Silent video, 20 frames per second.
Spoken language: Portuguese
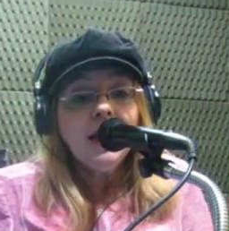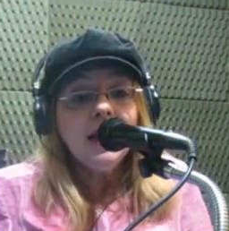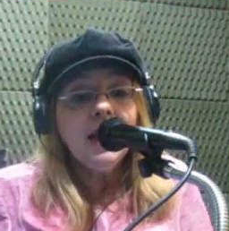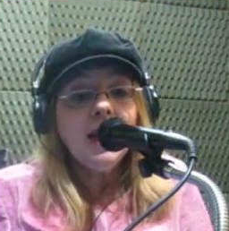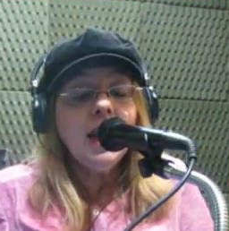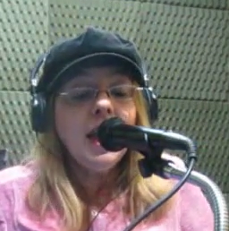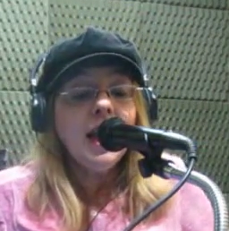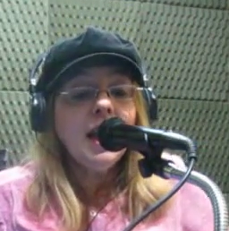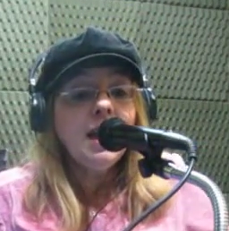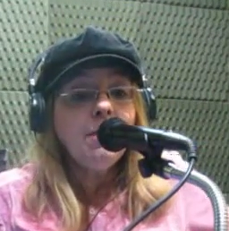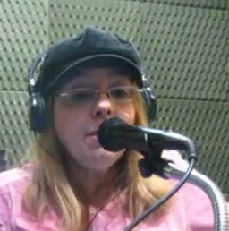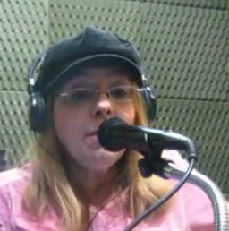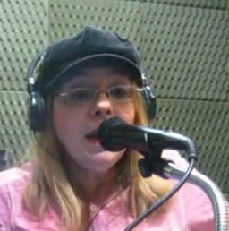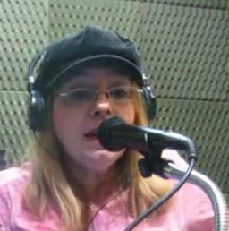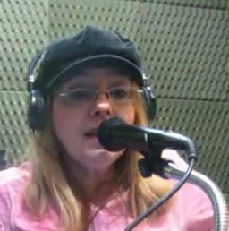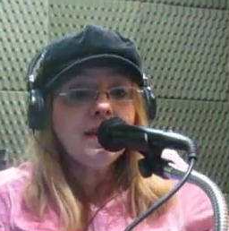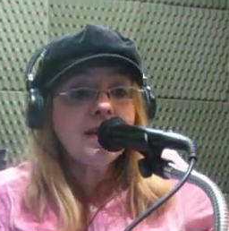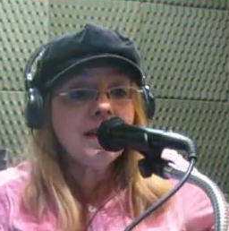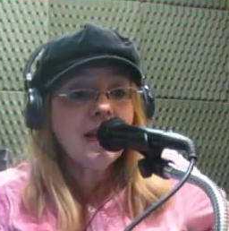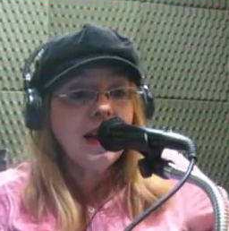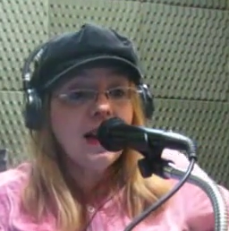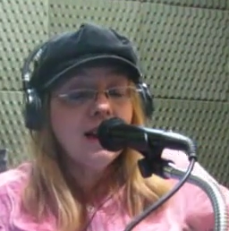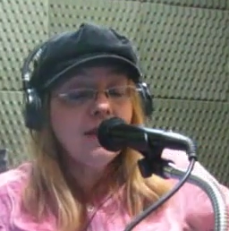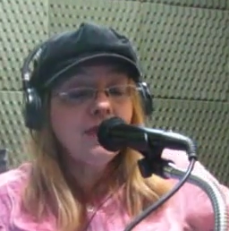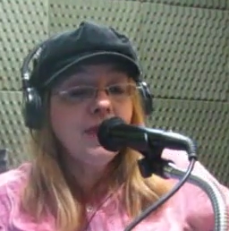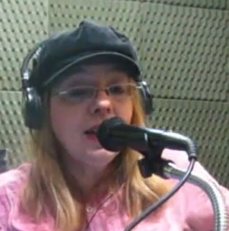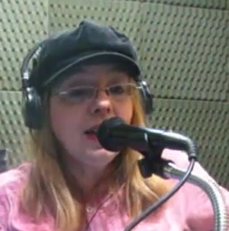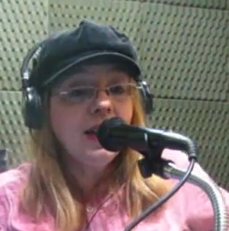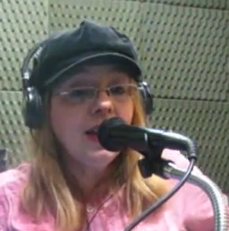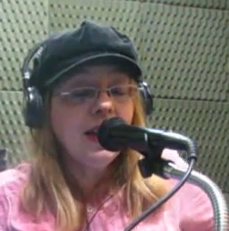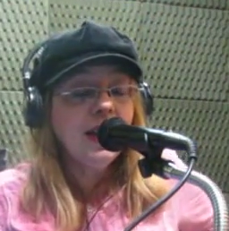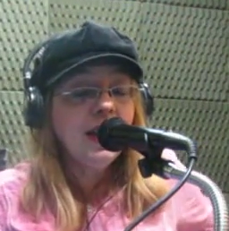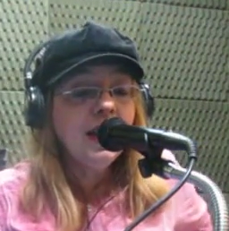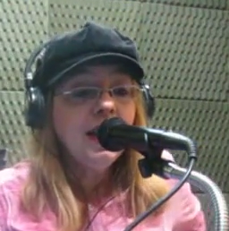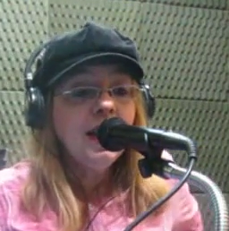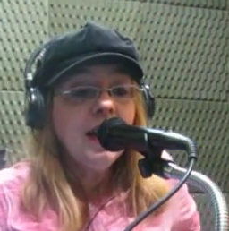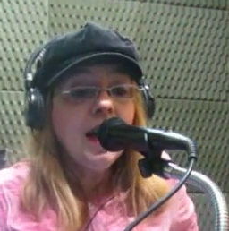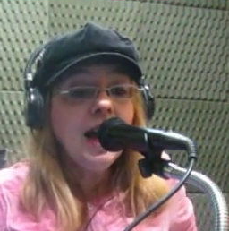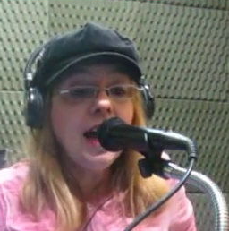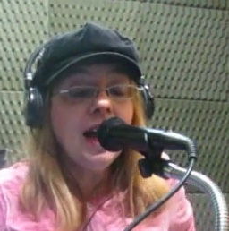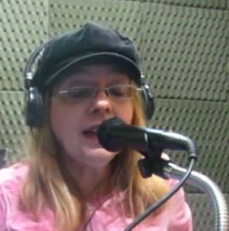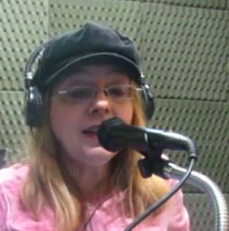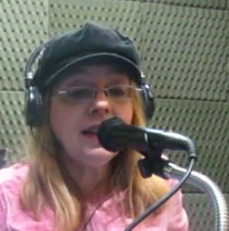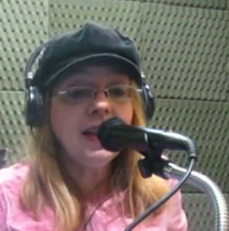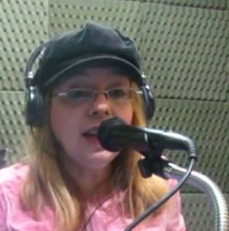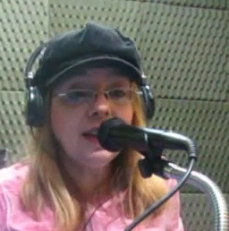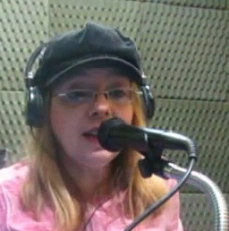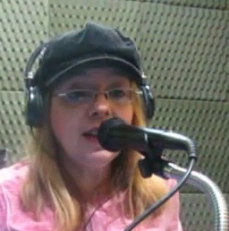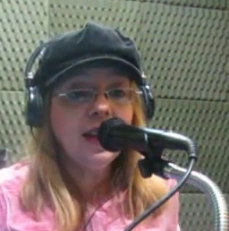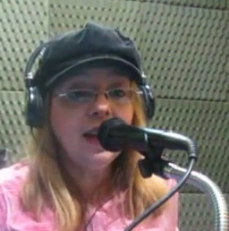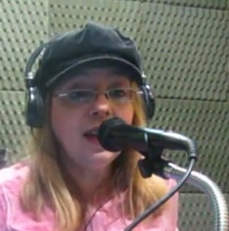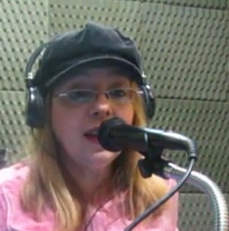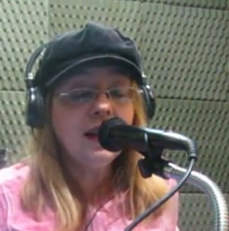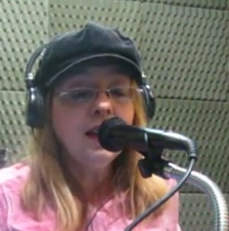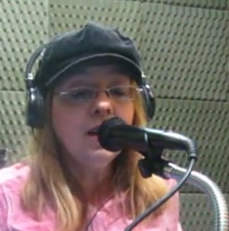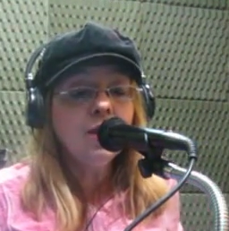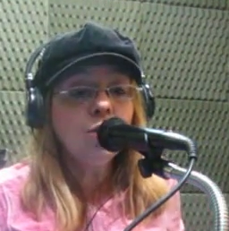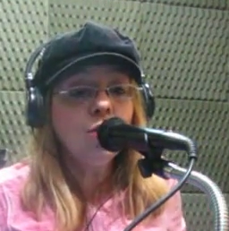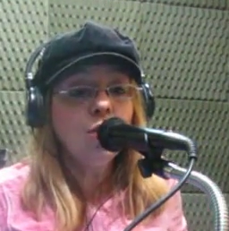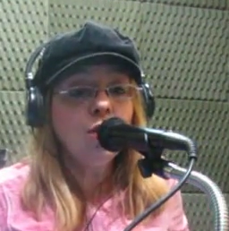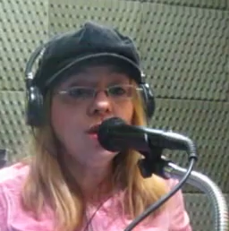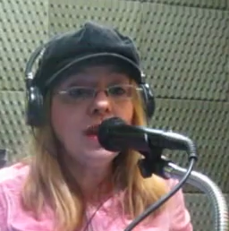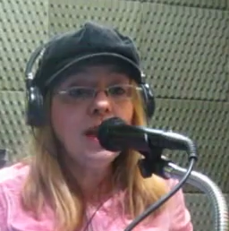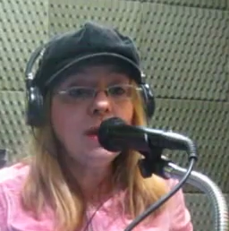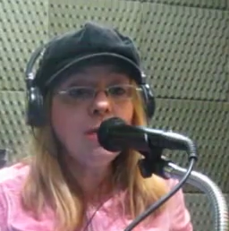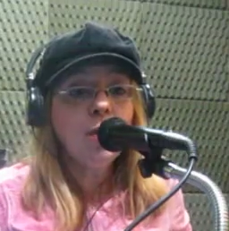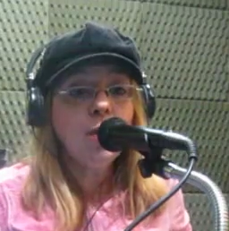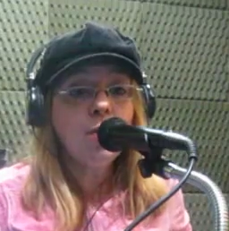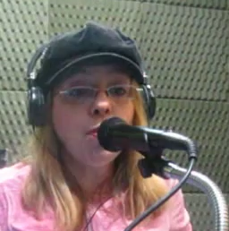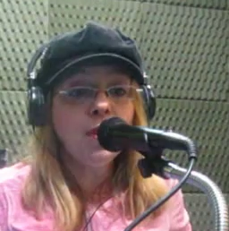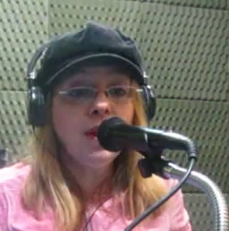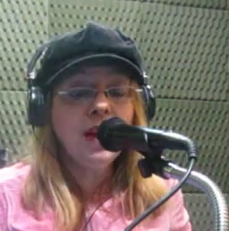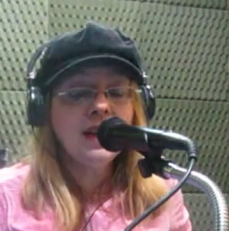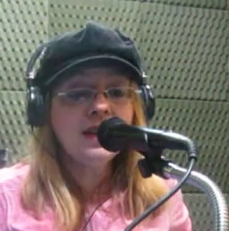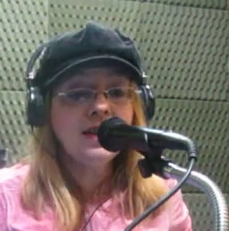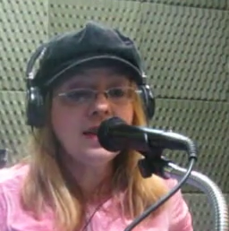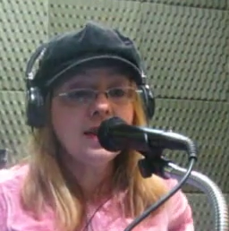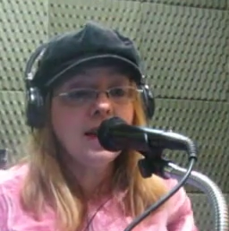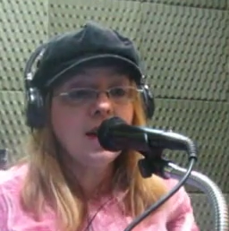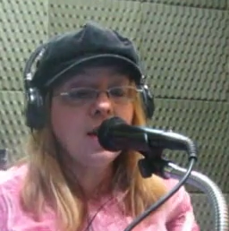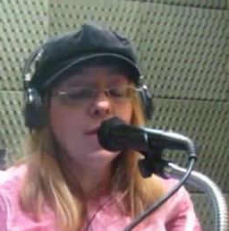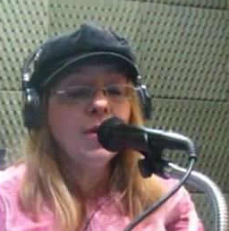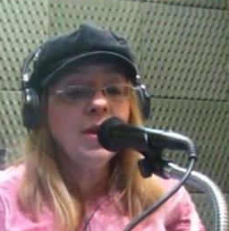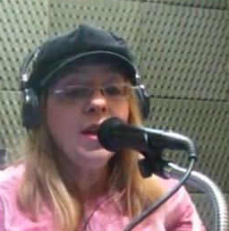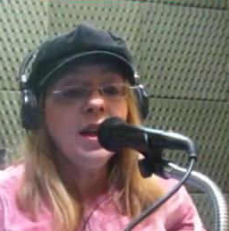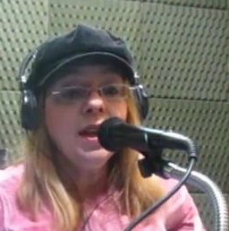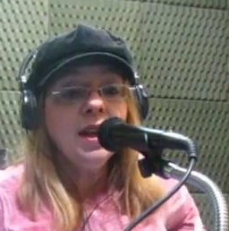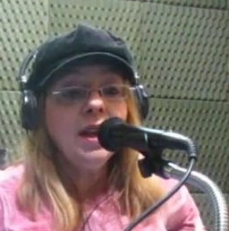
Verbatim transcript: E ele passava ali a atender toda a população